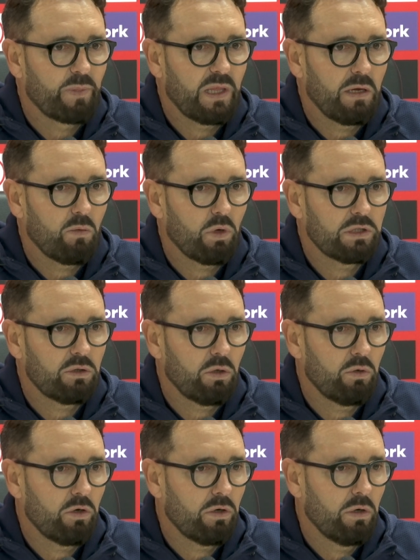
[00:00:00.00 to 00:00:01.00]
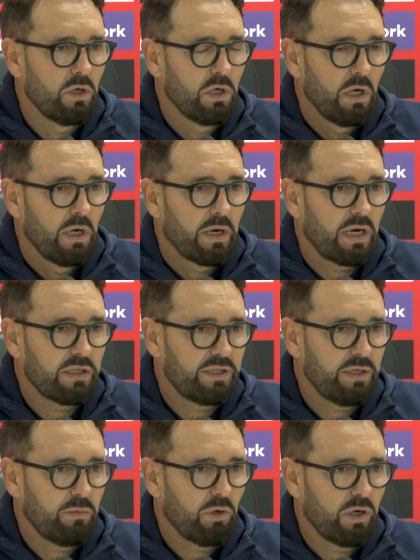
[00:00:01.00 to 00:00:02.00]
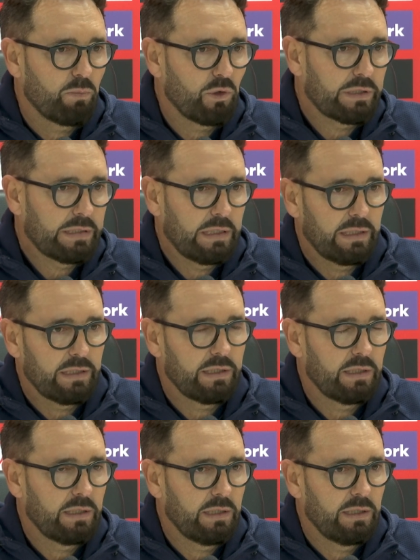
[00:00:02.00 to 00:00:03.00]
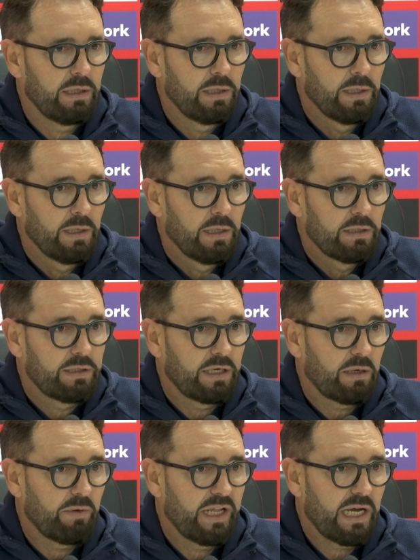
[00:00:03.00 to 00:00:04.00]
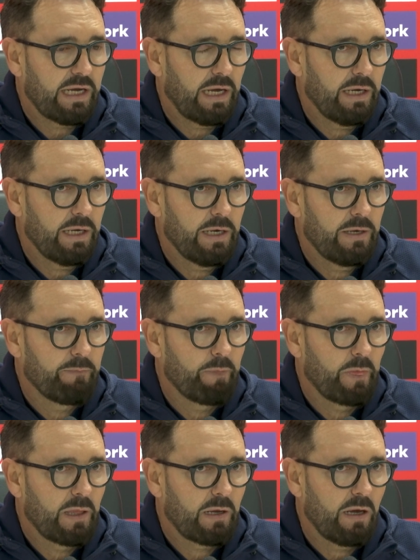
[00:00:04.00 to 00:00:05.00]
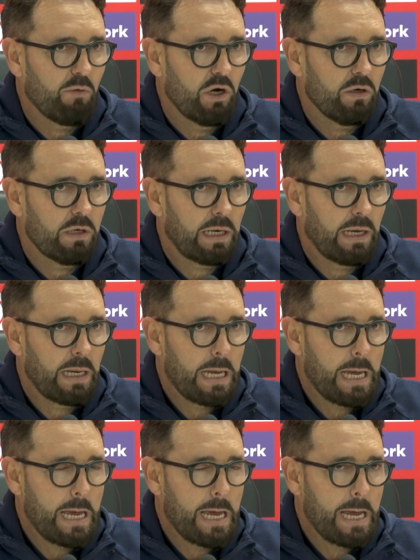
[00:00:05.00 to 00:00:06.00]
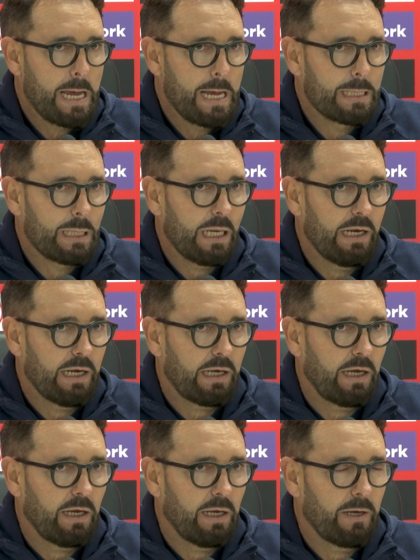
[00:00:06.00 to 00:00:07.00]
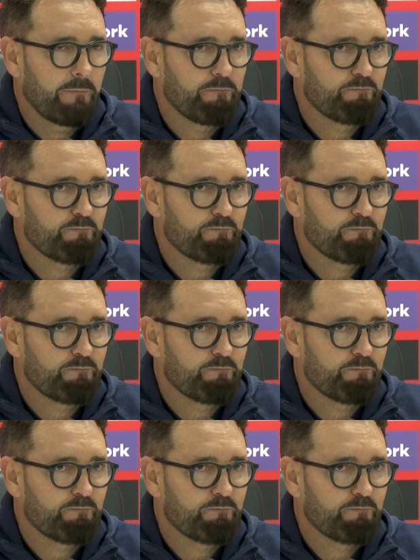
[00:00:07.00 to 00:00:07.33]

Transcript: Y en cuanto a Uro Rasi, bueno, pues eh, sí que es verdad que que bueno, que tiene que,